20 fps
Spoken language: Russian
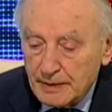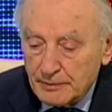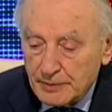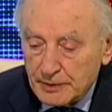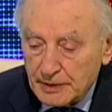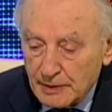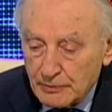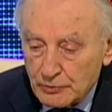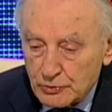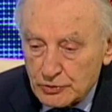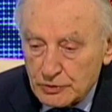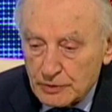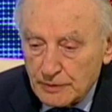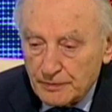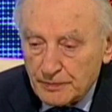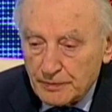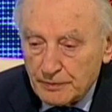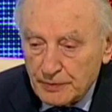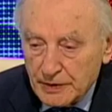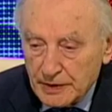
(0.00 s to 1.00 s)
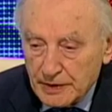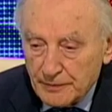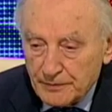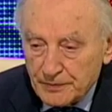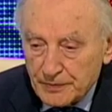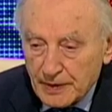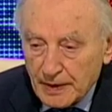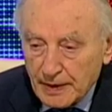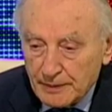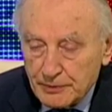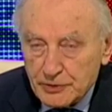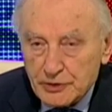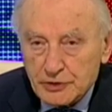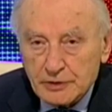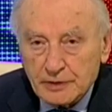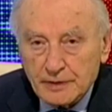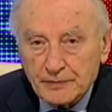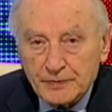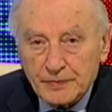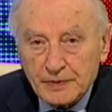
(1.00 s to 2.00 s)
Потому что мы
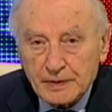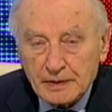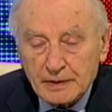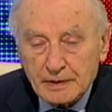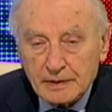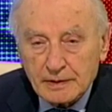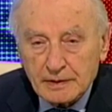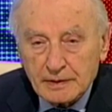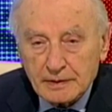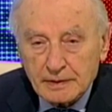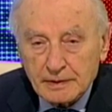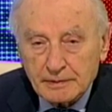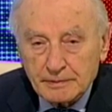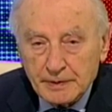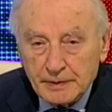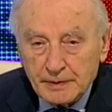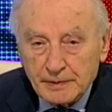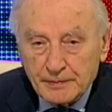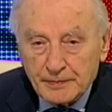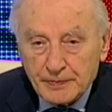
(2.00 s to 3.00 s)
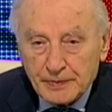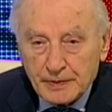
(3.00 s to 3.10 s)
обычно, э, мы,